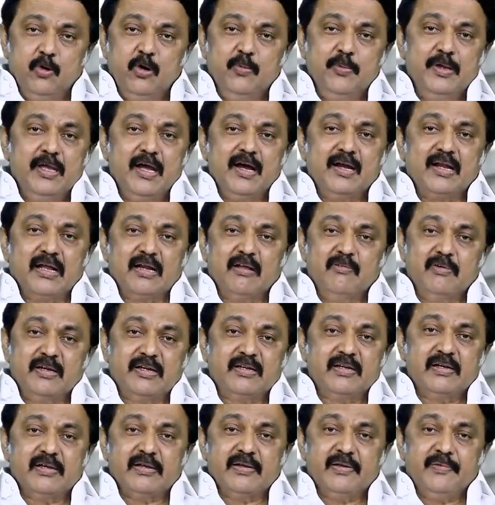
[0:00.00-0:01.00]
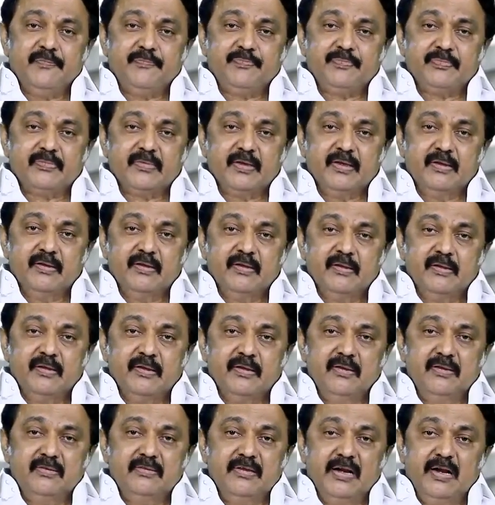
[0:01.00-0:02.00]
முழுமையான அளவுக்கு
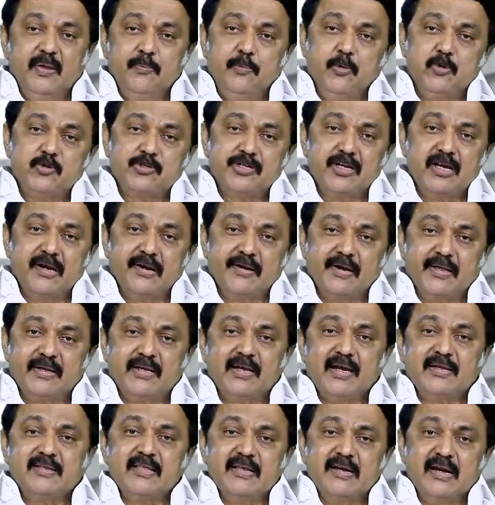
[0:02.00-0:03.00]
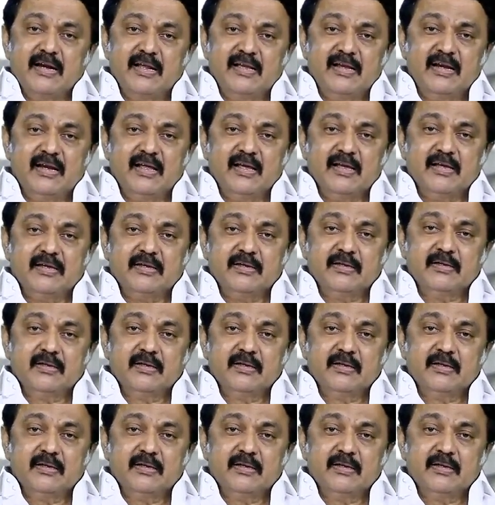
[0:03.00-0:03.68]
தடுப்பூசிகள் கிடைக்காத நிலையில்